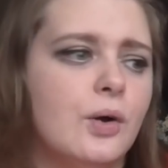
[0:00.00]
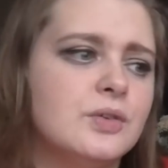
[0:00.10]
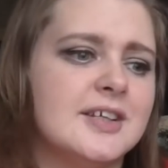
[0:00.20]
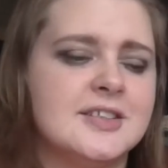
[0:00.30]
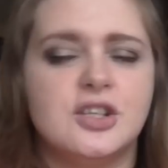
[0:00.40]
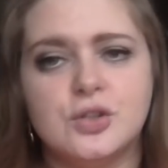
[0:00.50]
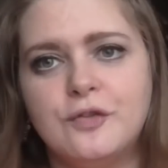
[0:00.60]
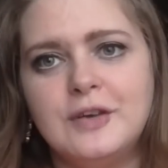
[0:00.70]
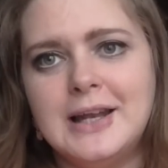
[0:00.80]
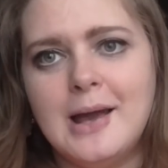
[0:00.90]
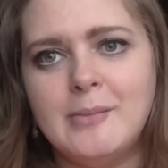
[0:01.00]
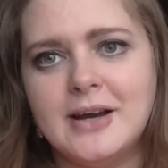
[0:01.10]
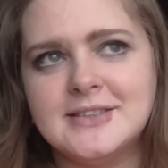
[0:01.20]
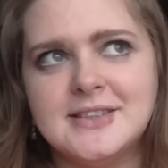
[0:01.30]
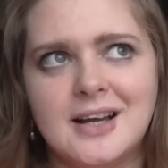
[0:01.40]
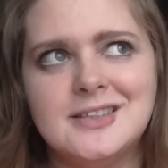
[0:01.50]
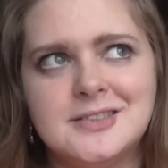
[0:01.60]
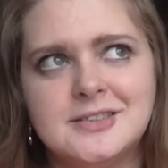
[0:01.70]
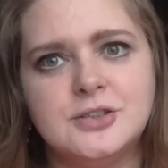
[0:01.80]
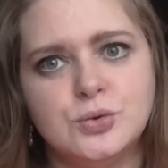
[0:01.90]
Und dass ich so viel leer mache, ist ja
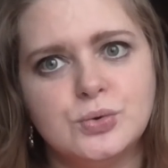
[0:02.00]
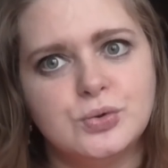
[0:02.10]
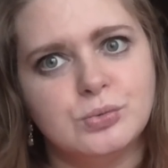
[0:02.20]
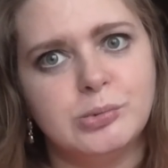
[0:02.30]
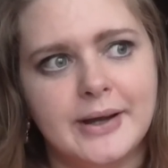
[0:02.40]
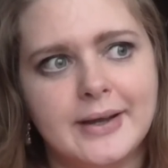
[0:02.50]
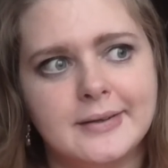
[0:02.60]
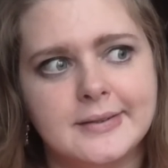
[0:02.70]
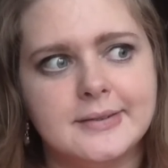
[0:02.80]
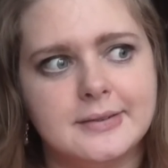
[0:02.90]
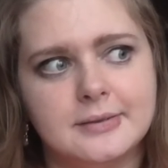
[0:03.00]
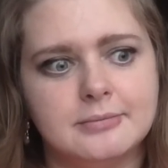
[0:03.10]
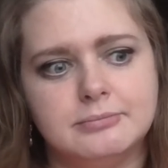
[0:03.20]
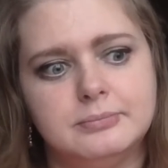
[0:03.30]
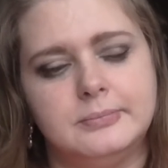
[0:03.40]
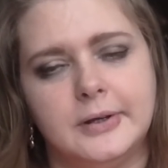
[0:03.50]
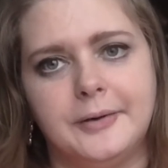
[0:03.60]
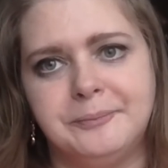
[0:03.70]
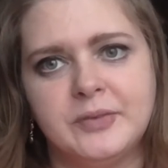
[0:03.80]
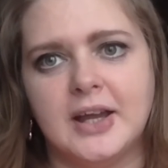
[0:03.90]
als YouTuber eigentlich,
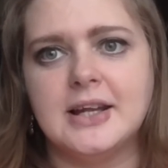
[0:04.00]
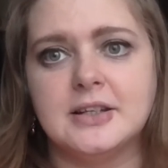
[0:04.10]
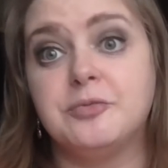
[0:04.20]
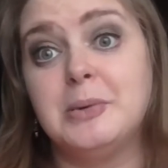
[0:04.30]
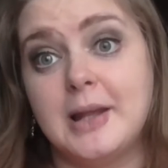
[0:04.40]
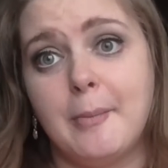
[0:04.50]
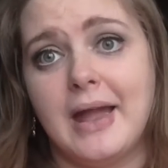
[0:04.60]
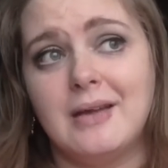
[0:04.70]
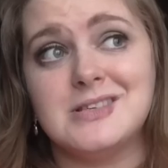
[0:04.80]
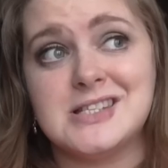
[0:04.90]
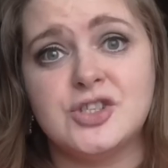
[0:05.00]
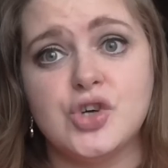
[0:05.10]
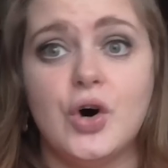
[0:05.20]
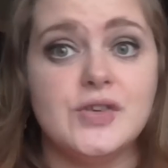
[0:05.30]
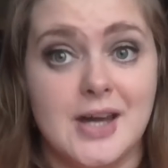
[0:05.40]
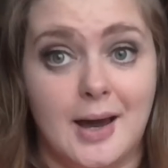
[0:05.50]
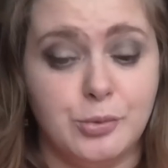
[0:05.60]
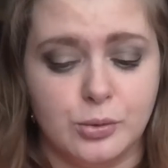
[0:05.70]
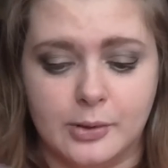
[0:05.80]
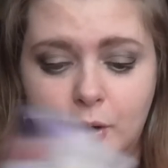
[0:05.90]
ja, relativ. Bei der Menge, was ich zu Hause
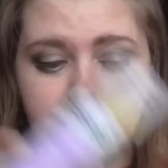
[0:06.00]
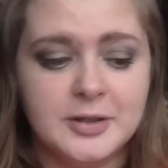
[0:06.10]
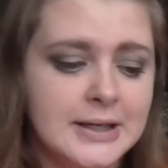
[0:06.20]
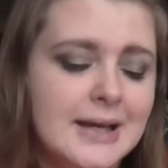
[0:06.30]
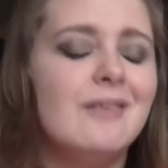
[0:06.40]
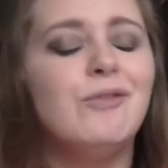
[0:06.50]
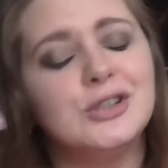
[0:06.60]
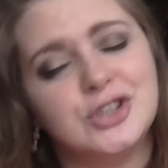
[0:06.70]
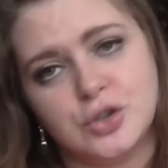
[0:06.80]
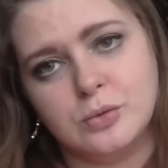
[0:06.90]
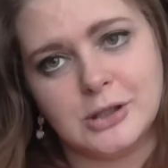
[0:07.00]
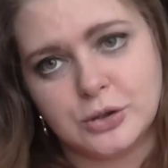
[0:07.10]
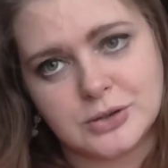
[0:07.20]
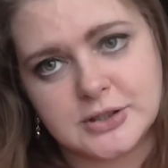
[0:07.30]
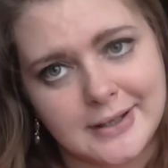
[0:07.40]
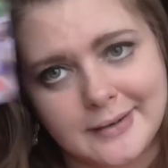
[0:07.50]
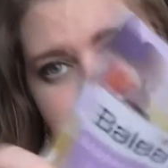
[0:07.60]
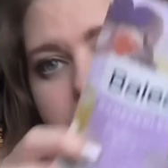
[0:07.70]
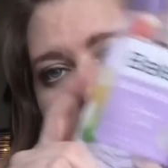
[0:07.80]
habe, überhaupt. Wollte ich nur mal kurz sagen,